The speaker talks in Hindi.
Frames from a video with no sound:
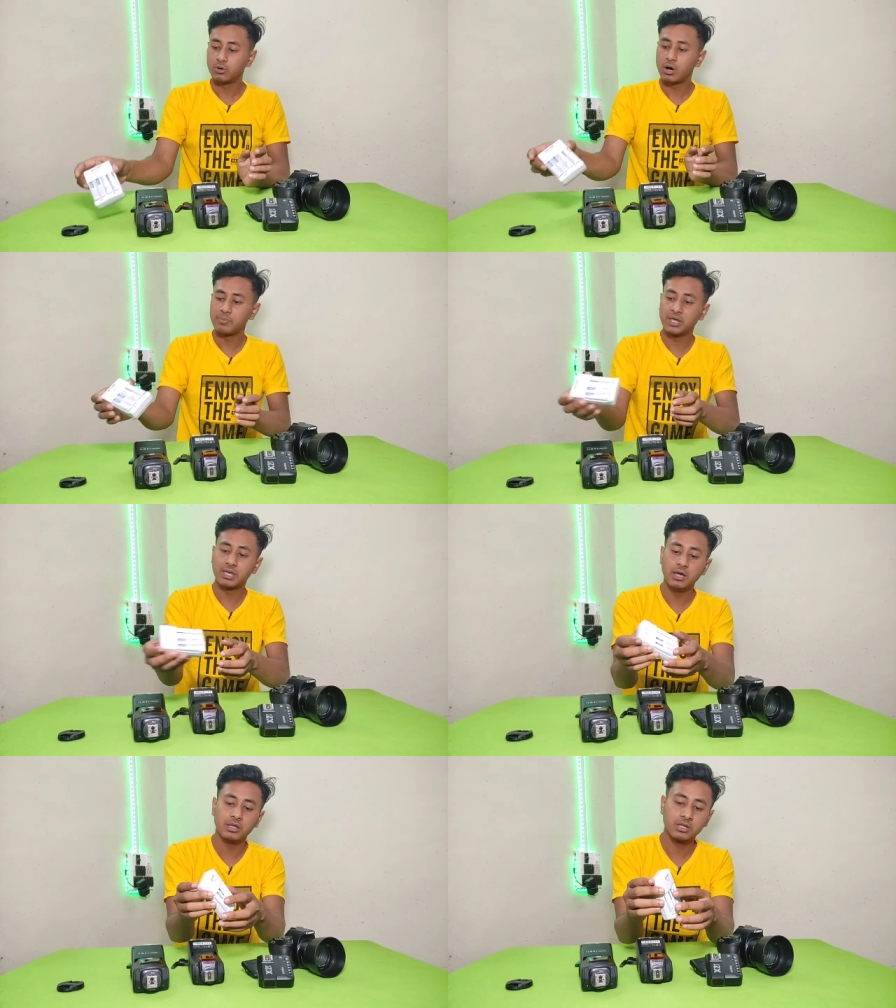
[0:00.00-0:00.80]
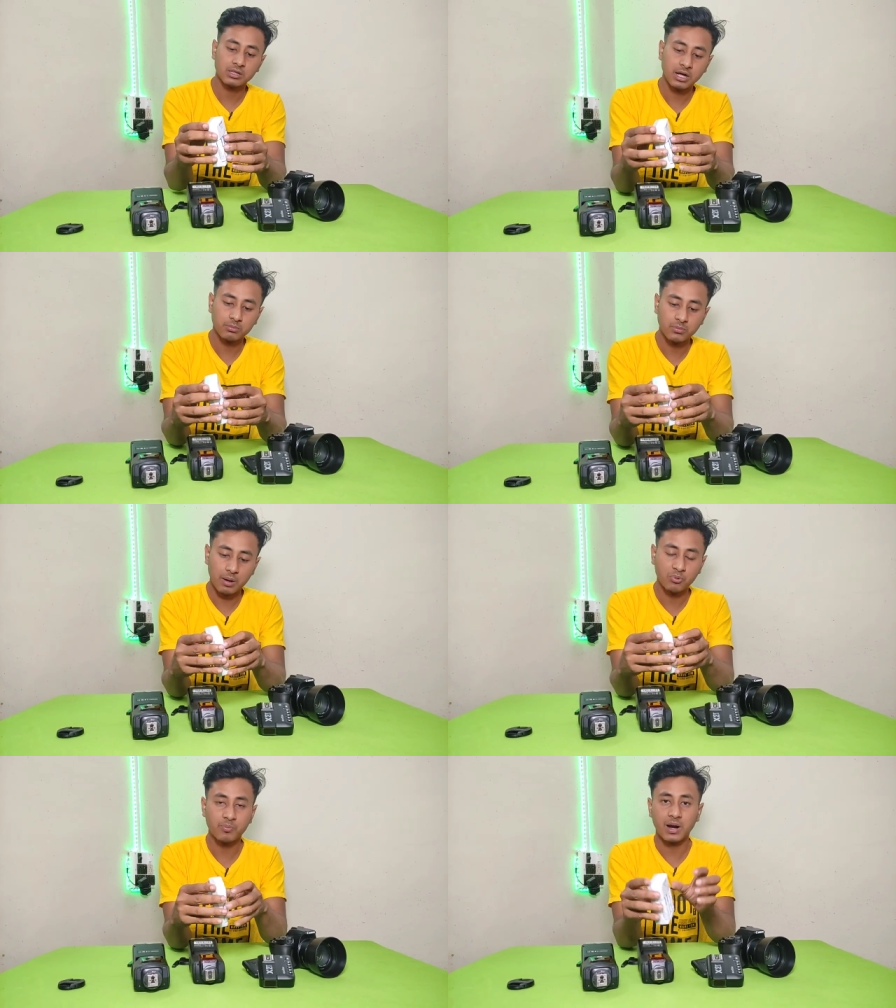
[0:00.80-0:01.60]
तो आप देखिए इसके
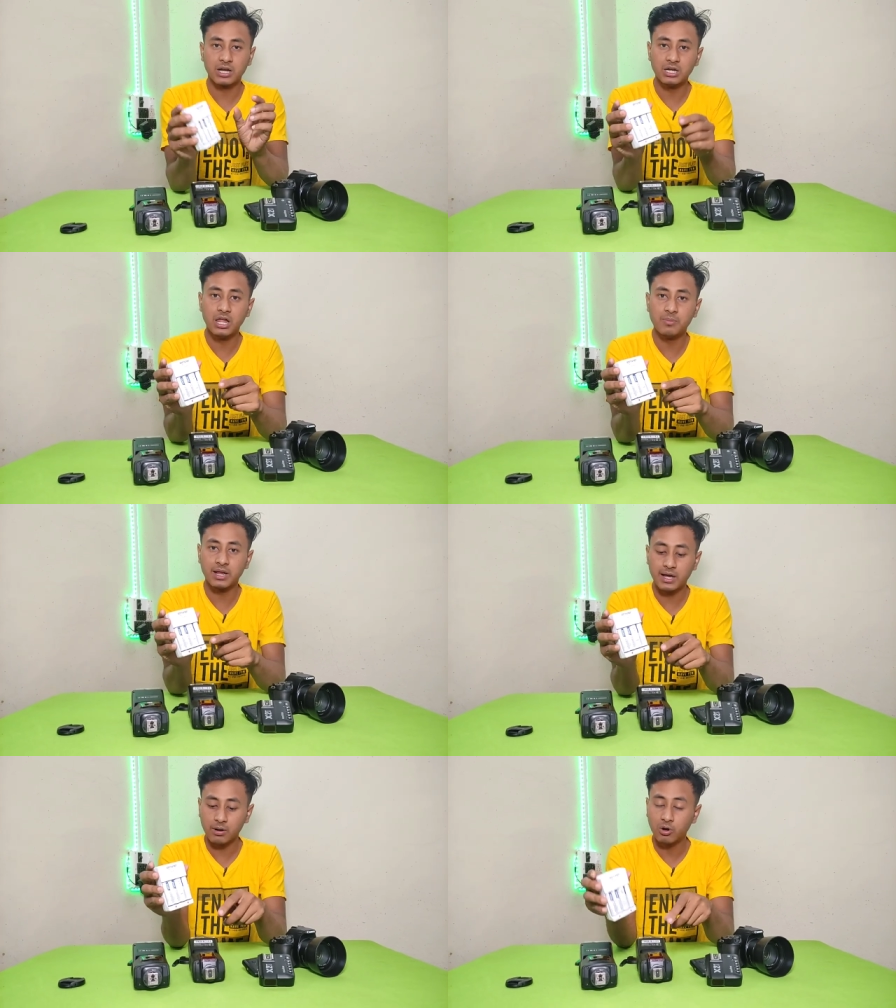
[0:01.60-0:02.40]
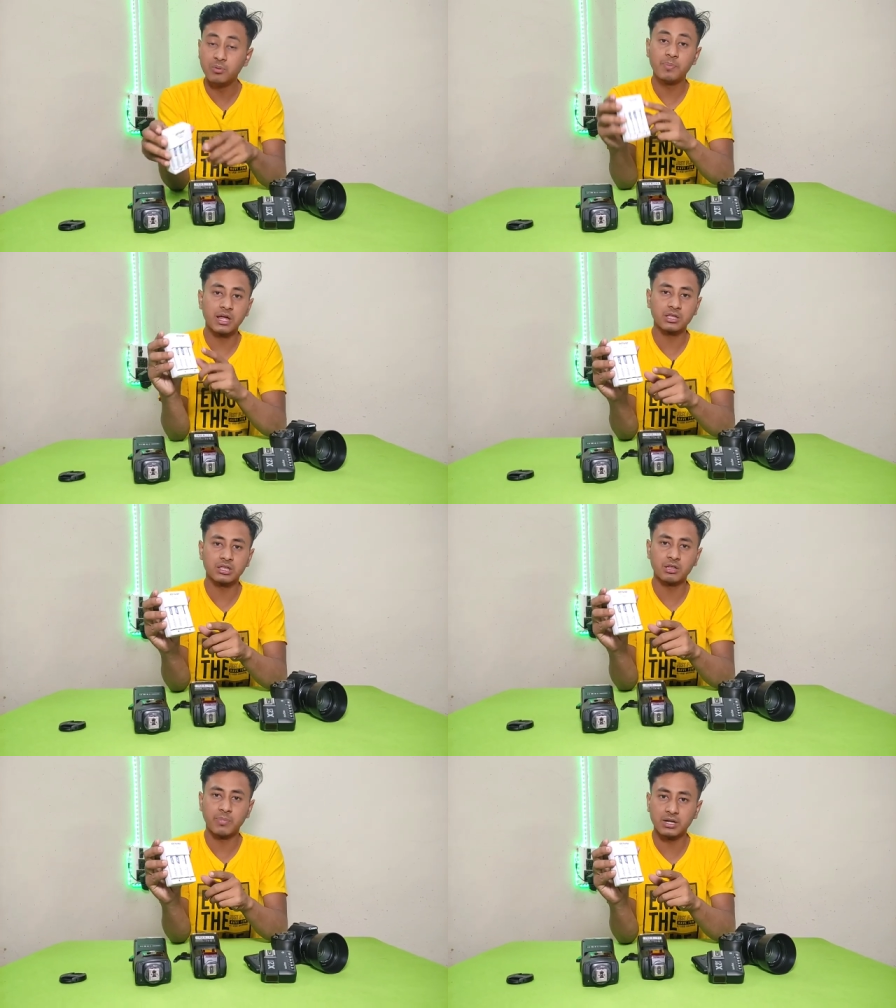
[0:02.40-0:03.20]
साथ आपको बैटरी नहीं मिलेगा कोई भी फ्लैश
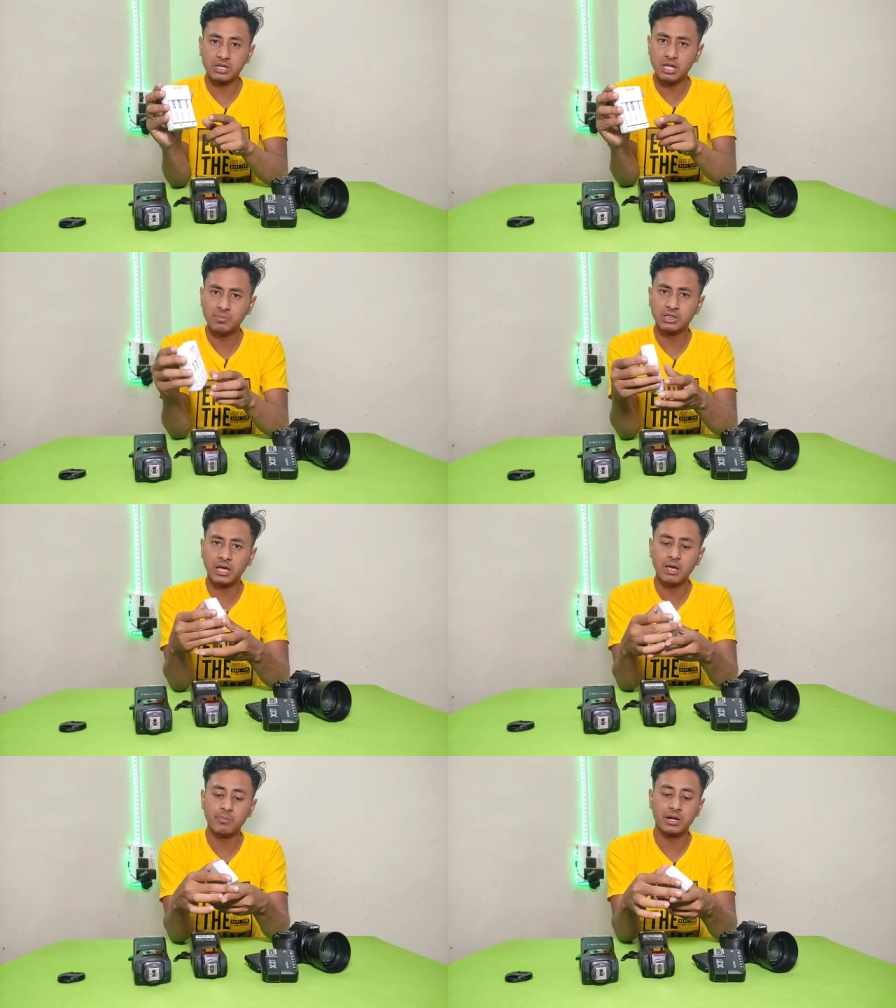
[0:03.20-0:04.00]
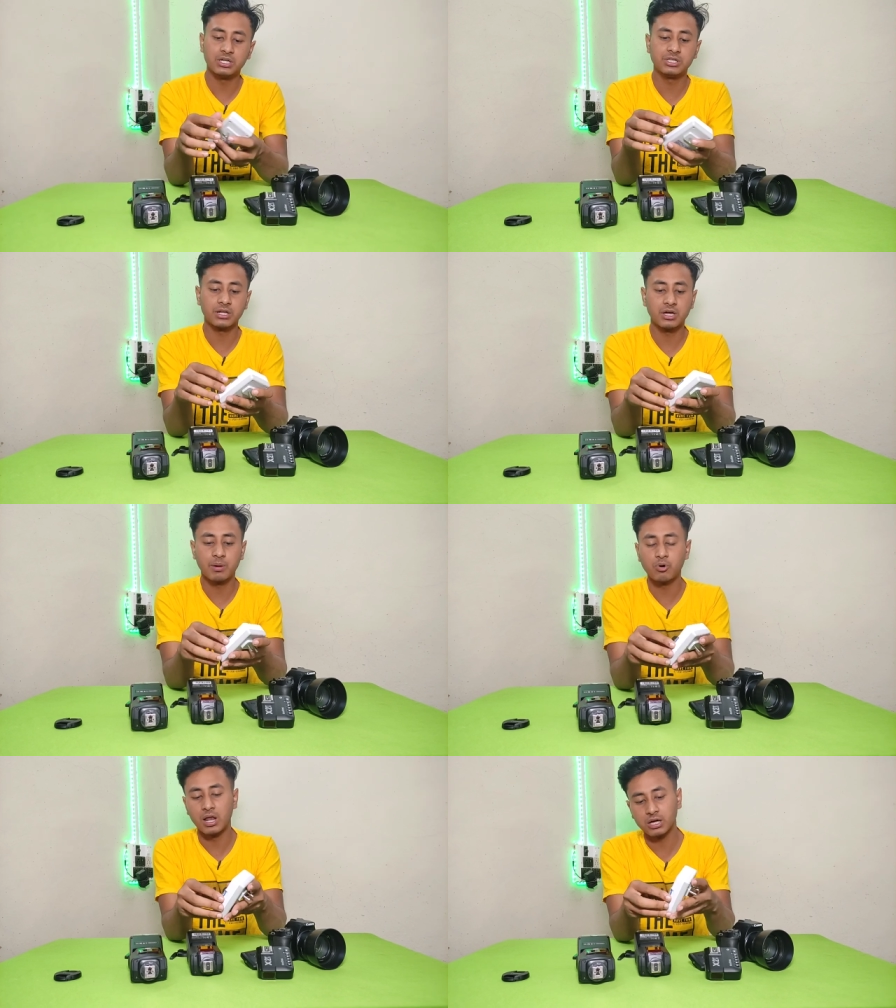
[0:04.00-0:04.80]
के साथ बैटरी नहीं मिलता है बैटरी
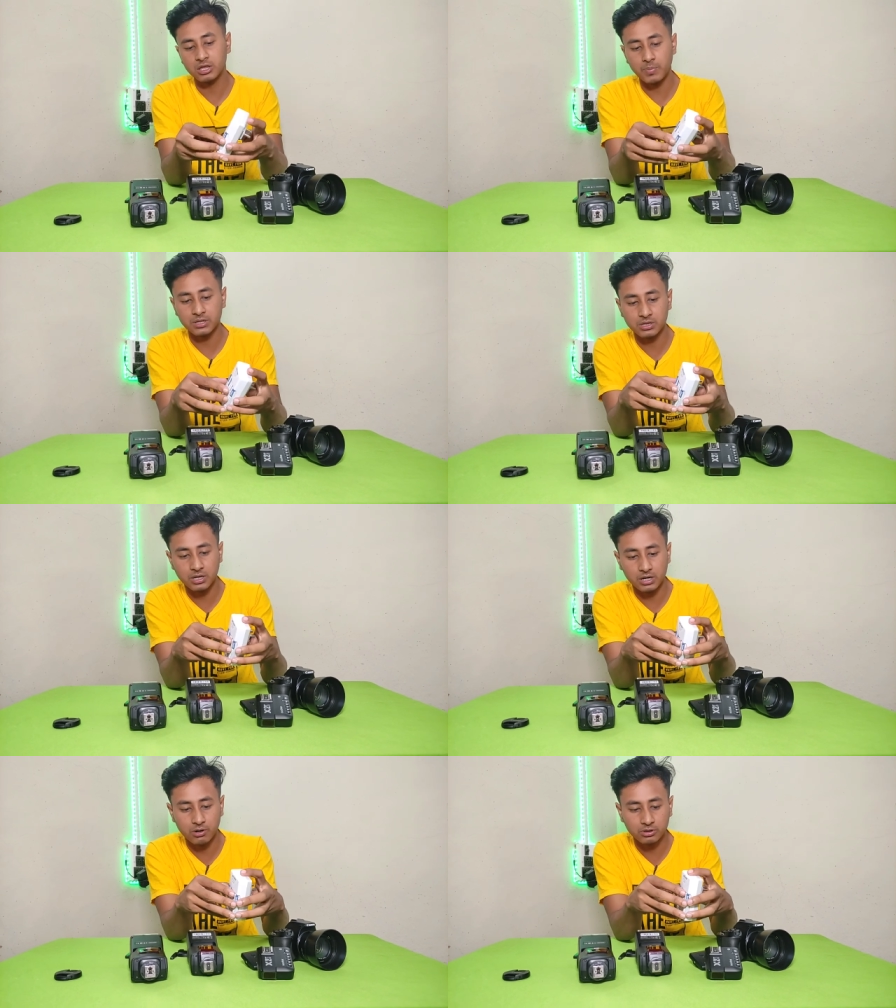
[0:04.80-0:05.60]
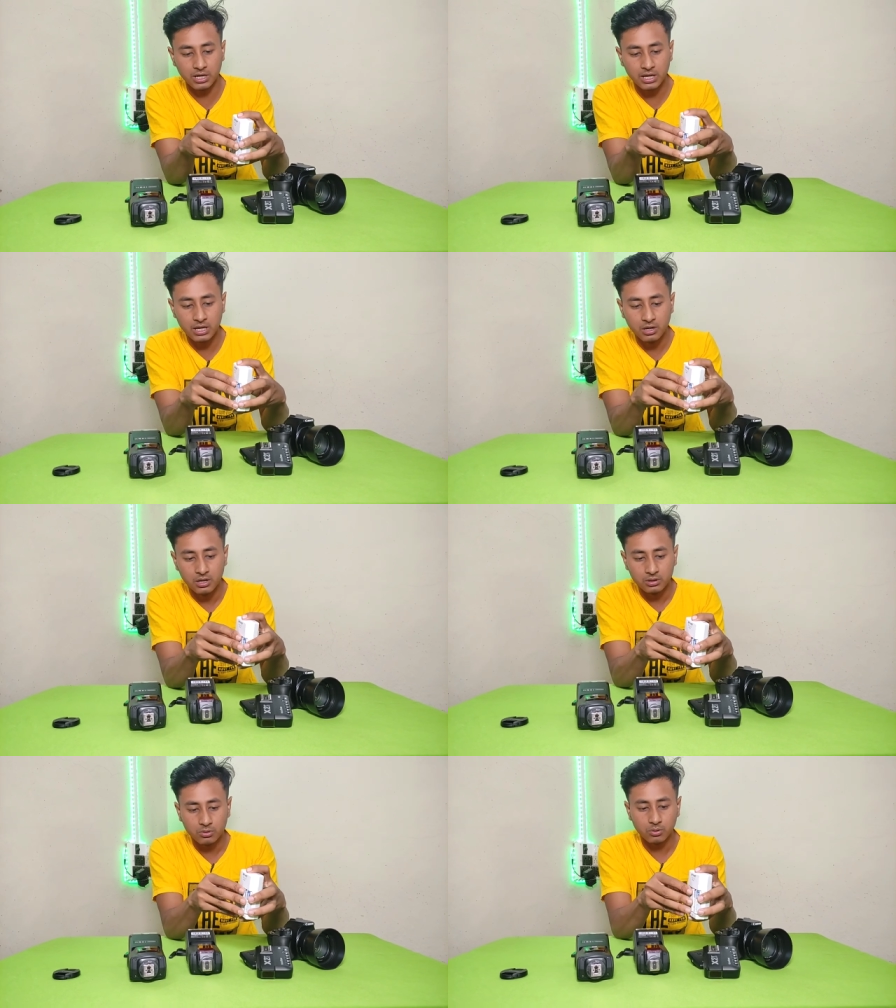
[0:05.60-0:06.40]
चार्जर आपको अलग से परचेस करना होता है
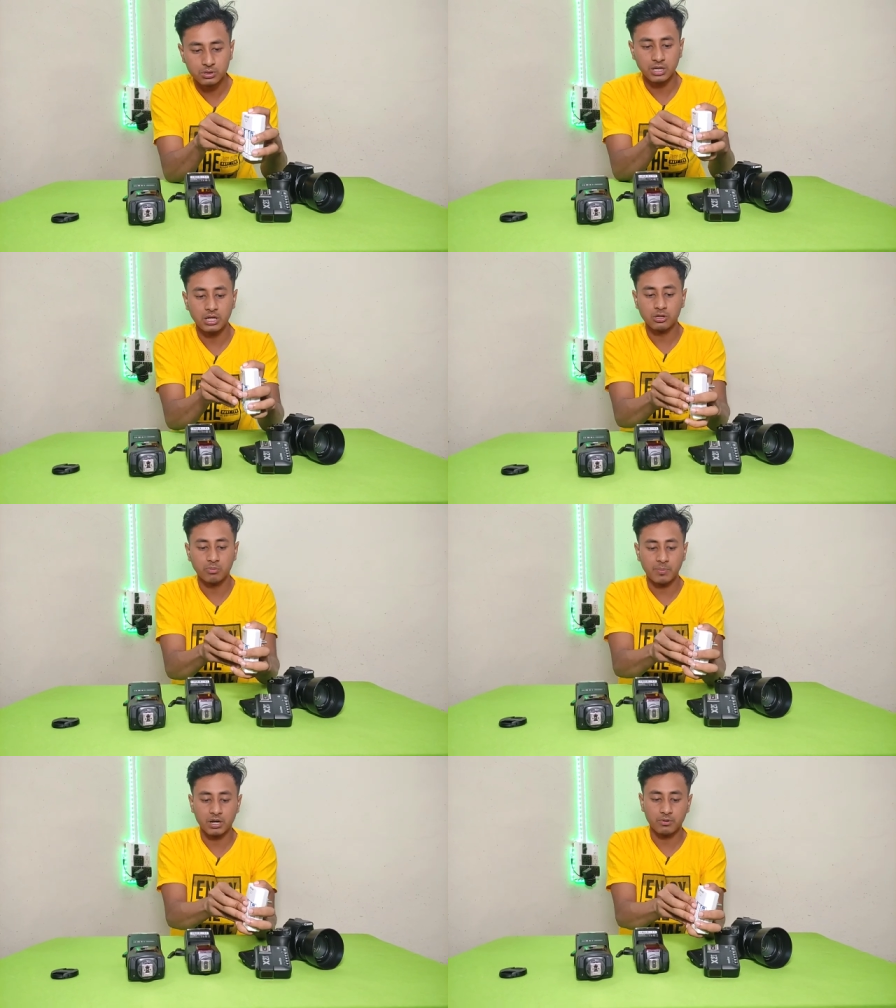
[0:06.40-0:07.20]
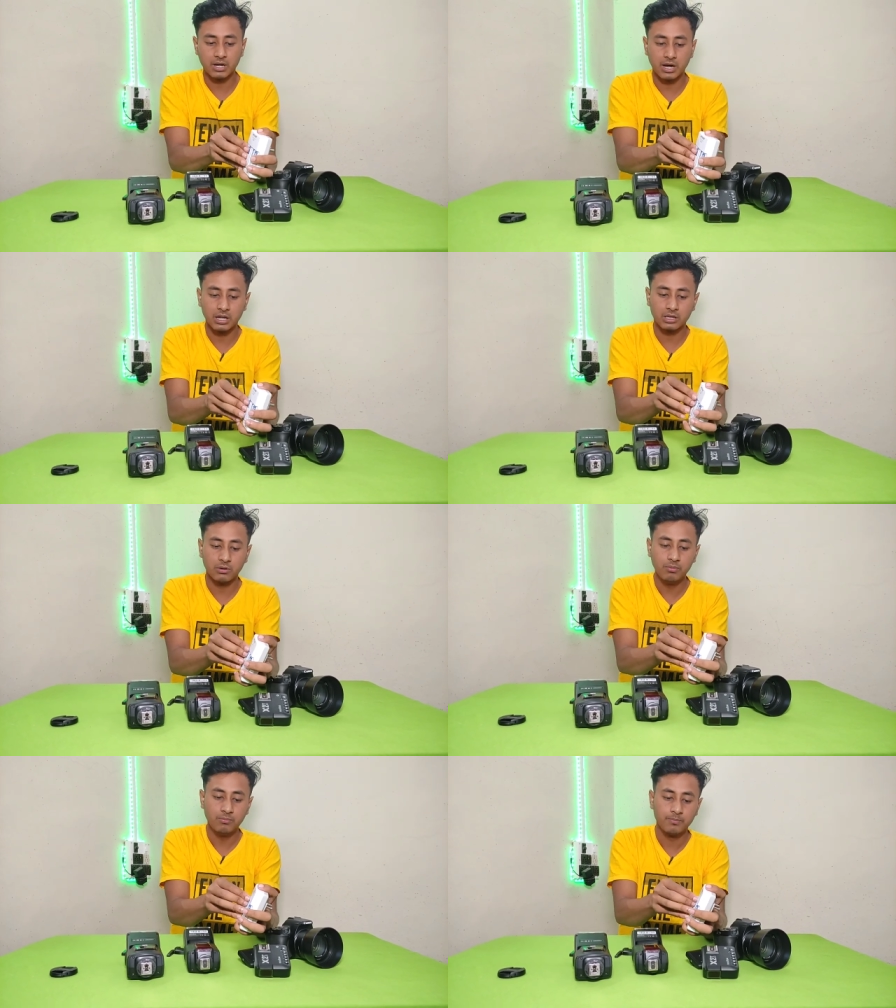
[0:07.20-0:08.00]
तो चलिए इसको मैं फटाफट लगा
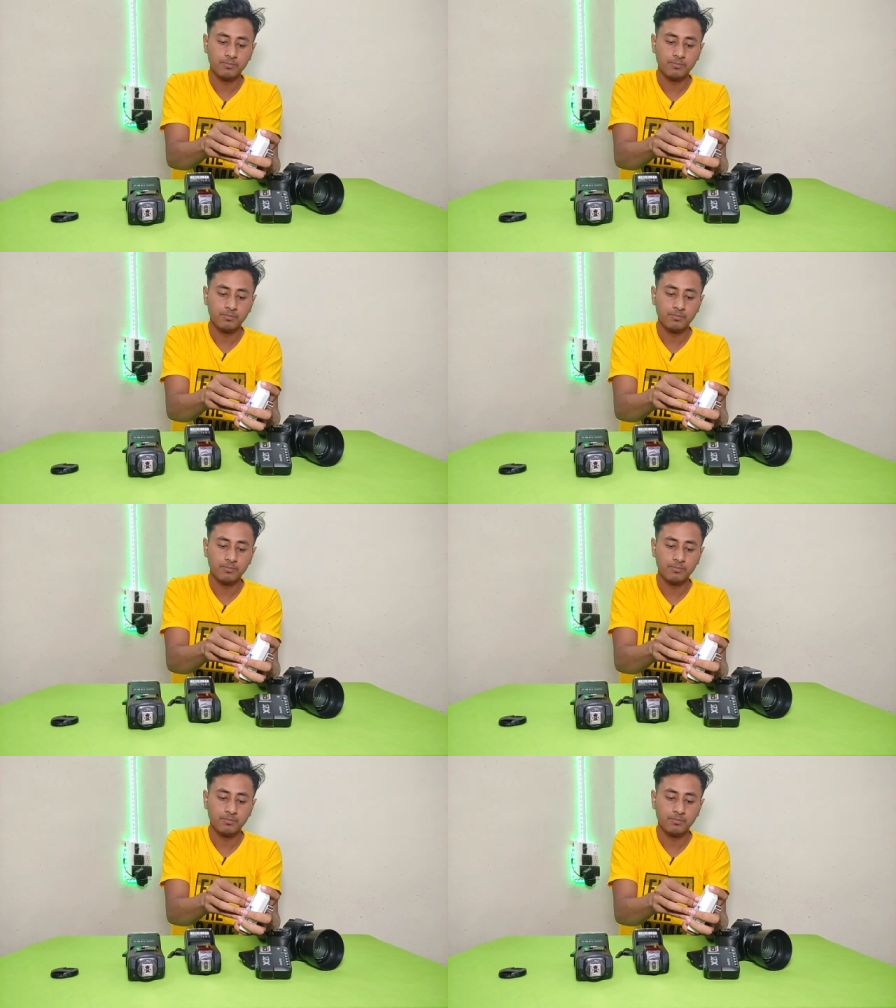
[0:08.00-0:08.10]
लेता हूँ